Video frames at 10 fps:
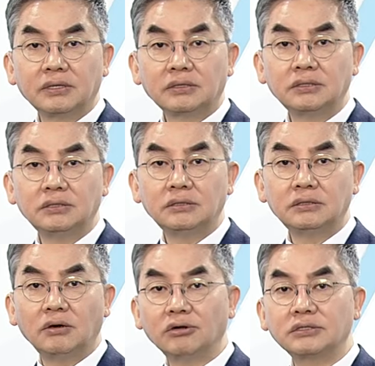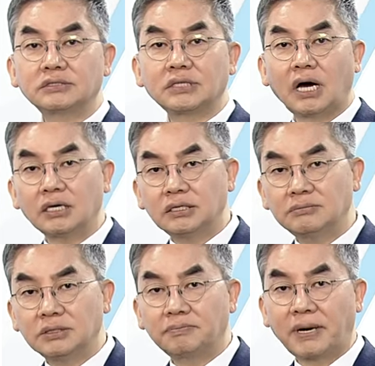그 어떤
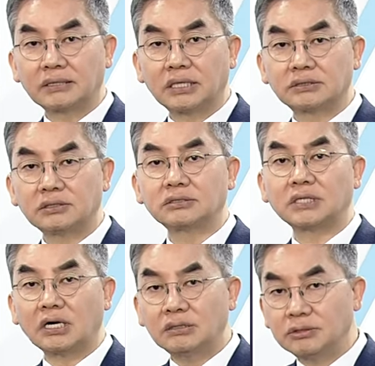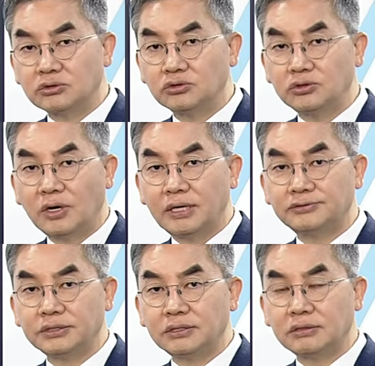자금을 받아서 자금을 운영할
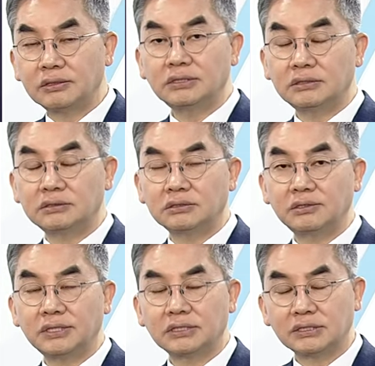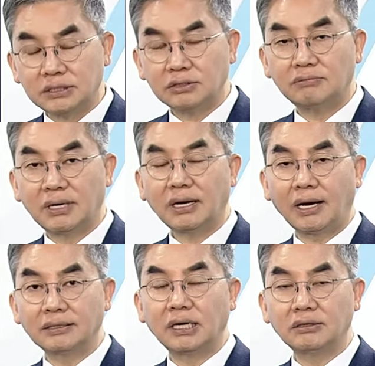수 있는 거는 이제 증권회사 직업만
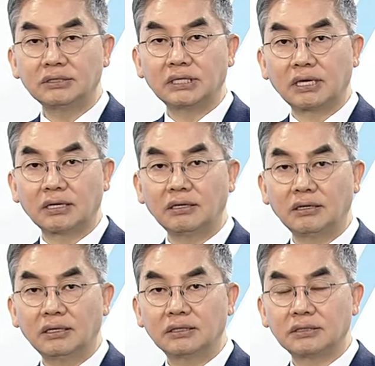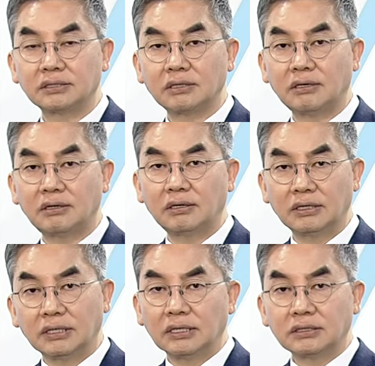가능한 거잖아요. 그래서
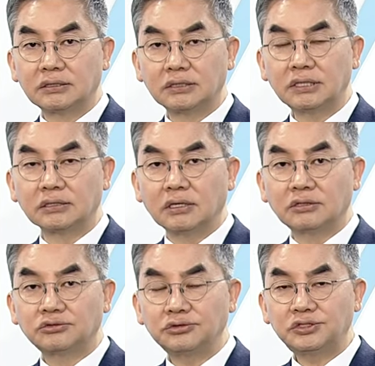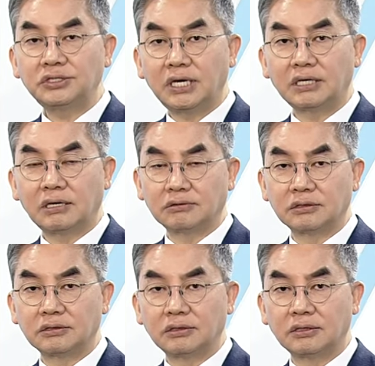그거는 수신행이라고
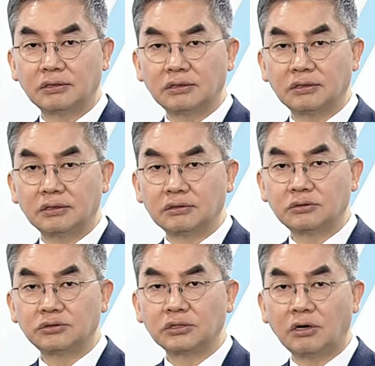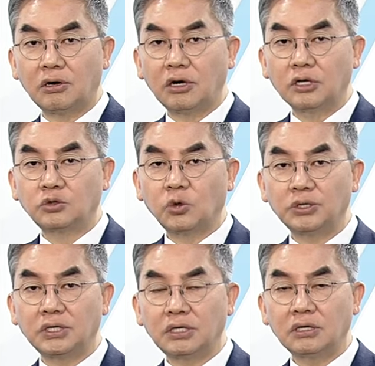그러는 거예요. 그러고서
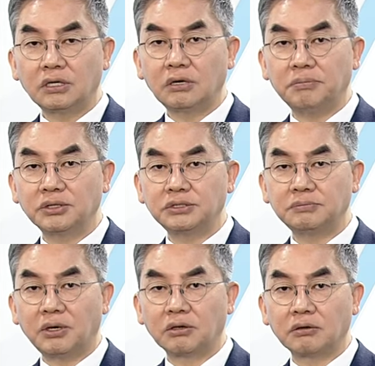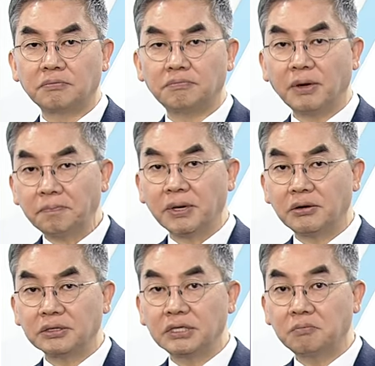돈이 예, 몇십억,
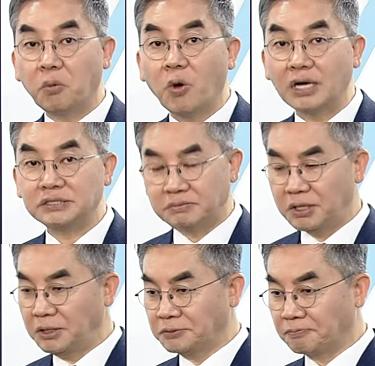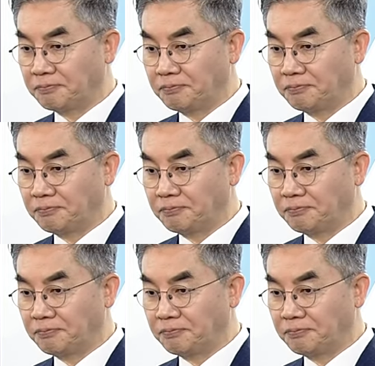몇백억이 모아지면